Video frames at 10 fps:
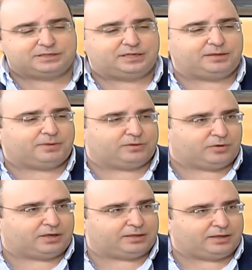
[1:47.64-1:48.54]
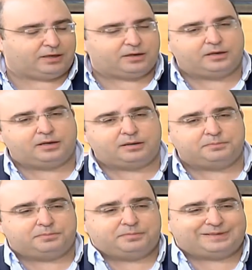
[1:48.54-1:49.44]
دائما واضح آه،
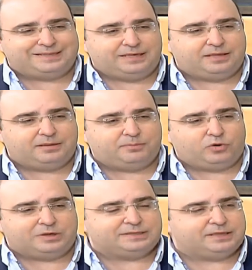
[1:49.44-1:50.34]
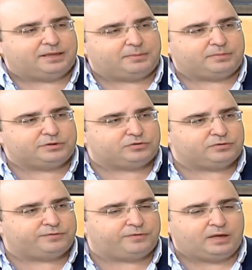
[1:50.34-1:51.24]
كثير محزن لما
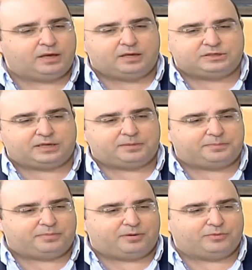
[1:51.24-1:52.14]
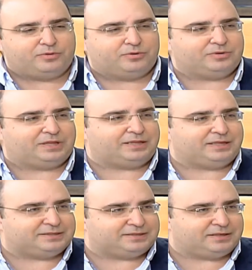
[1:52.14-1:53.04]
بنشوف شاب عمره
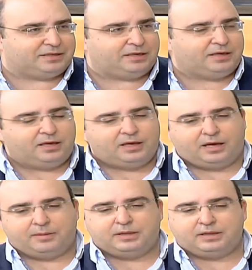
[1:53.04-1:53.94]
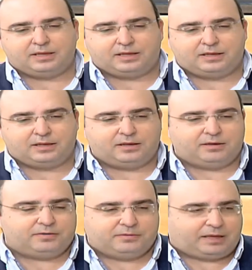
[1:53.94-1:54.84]
30 سنه عمل
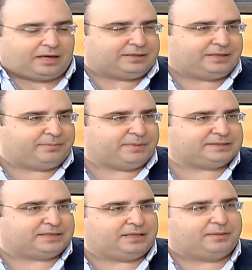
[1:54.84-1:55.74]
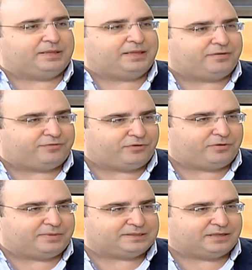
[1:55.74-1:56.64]
آه، لحاتي مثل عمل
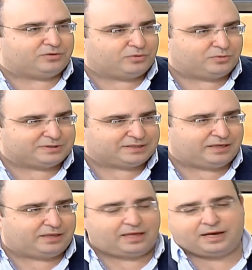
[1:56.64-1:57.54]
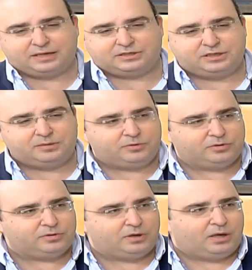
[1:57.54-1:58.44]
لانفوم مثلا هو وصغير اخذ
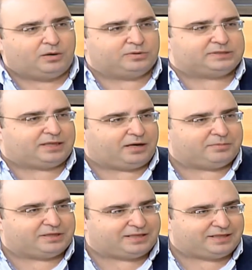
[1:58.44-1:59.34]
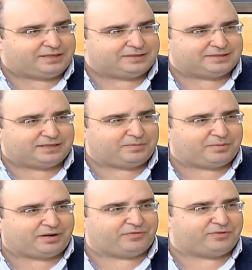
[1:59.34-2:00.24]
شيميو وصل عمره 30 سنه ما
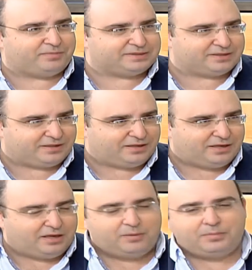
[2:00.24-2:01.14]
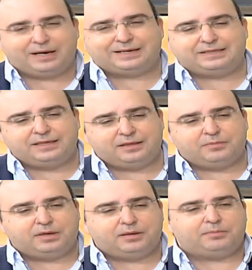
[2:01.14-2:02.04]
بقى في بذره بقى كثير
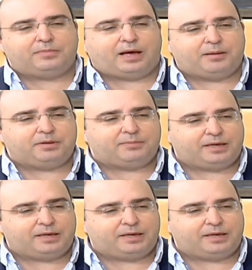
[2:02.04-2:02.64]
مهم قبل ما